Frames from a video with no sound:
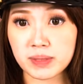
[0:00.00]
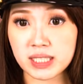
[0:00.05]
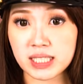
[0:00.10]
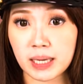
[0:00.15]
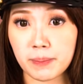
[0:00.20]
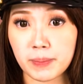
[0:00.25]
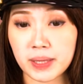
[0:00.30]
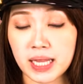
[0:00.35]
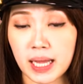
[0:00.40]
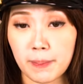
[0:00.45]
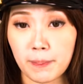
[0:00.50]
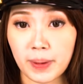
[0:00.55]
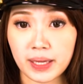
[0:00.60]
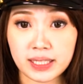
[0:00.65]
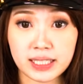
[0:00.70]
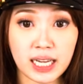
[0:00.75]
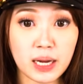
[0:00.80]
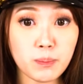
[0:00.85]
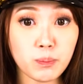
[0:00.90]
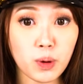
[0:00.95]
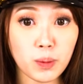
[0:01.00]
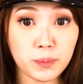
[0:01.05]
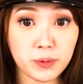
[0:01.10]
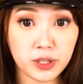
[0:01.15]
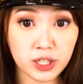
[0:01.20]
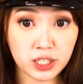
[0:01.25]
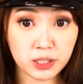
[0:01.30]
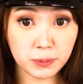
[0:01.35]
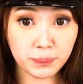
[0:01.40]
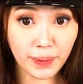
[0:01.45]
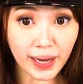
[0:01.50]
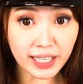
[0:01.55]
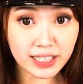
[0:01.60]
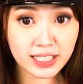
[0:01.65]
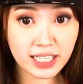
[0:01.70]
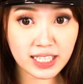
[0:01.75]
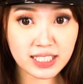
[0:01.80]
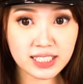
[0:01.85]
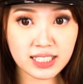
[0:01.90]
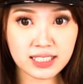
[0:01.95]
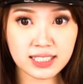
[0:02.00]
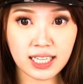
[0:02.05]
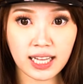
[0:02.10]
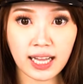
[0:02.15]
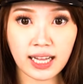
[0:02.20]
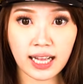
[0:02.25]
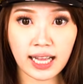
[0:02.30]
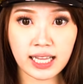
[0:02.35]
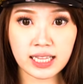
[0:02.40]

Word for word: bisa mendapatkan popular pendant secara